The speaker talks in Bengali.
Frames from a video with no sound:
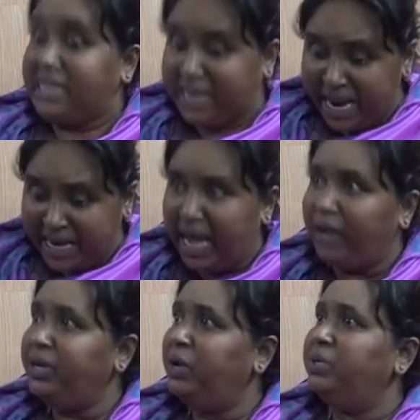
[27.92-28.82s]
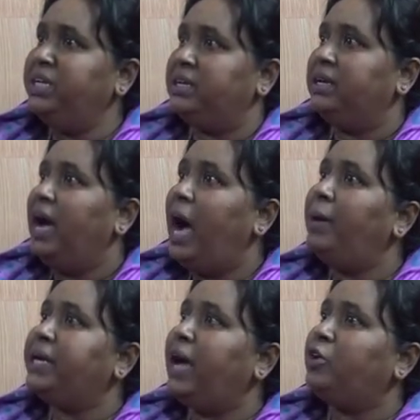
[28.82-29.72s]
কি কারণে উনি
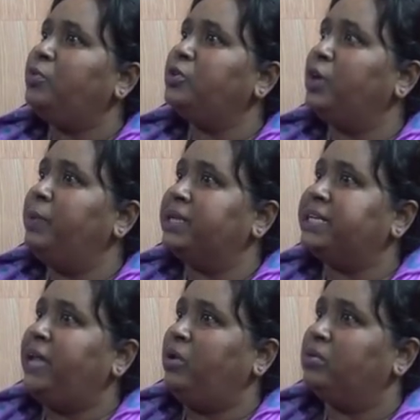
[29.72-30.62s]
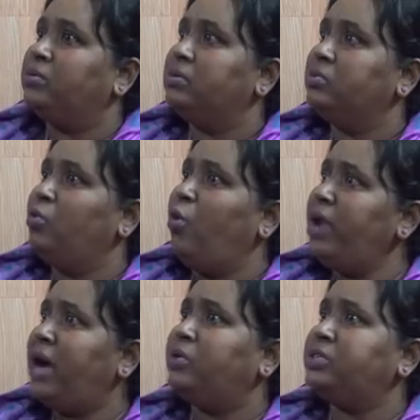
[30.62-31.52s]
আমাকে আক্রমণ করবেন কেন
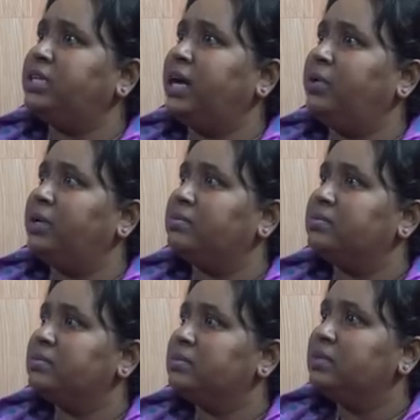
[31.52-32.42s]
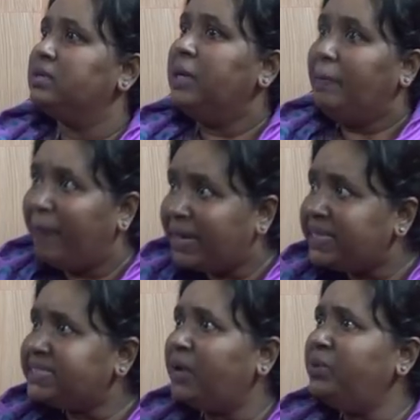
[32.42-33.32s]
কোন আক্রোশের কারণে
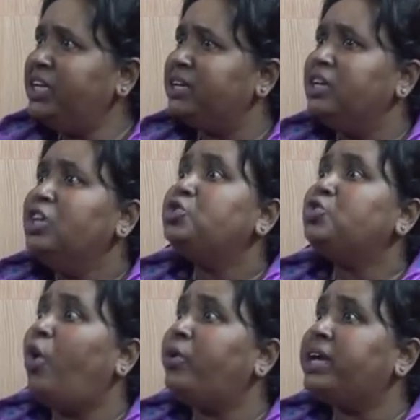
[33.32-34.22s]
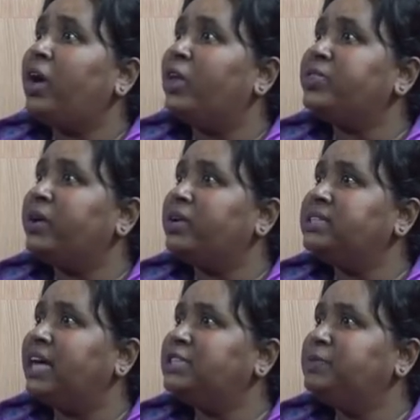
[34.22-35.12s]
মারতে চাই উনি তৌকিকে হত্যা
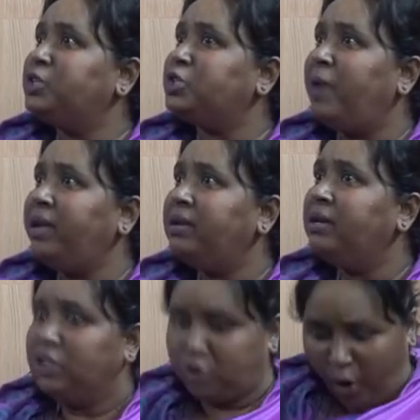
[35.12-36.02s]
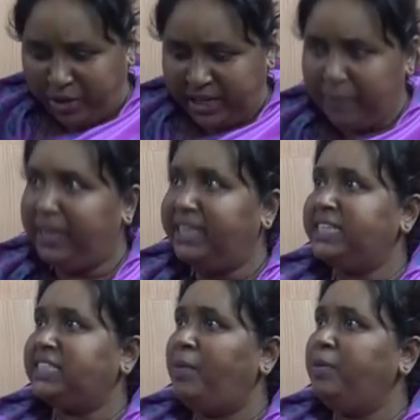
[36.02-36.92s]
করেছে আজমির ওসমান তৌকিকে
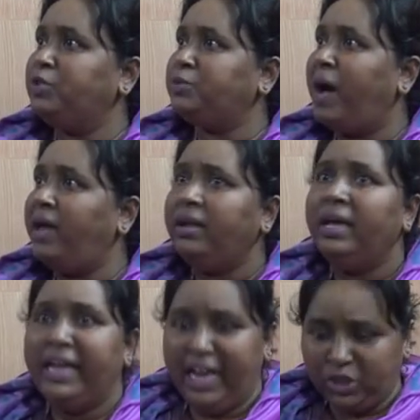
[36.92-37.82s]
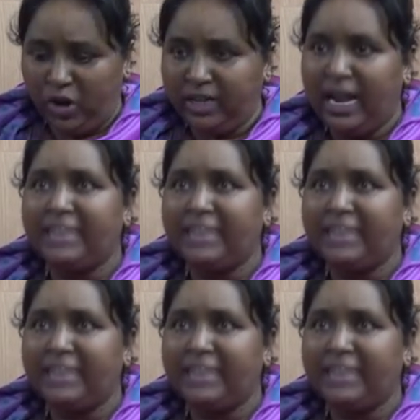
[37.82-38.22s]
মেরেছে শামীম ওসমান এই শহরের